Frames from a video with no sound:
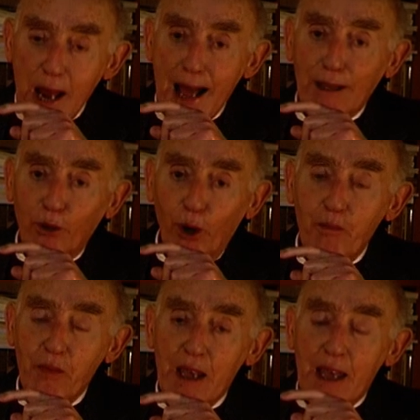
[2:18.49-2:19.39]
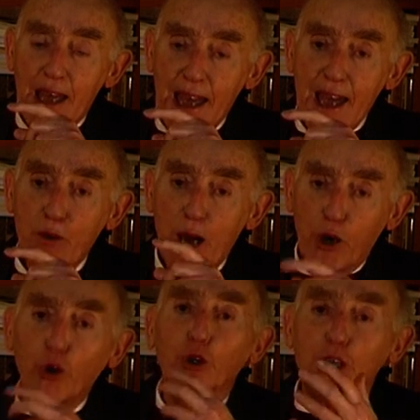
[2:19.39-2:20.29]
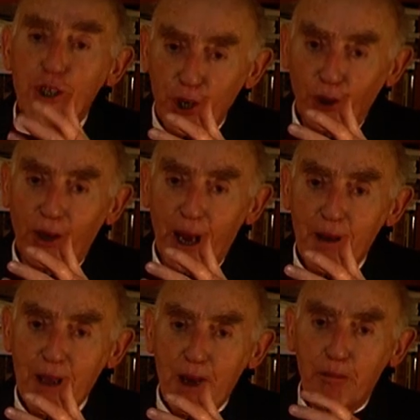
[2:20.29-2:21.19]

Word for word: lato è una condizione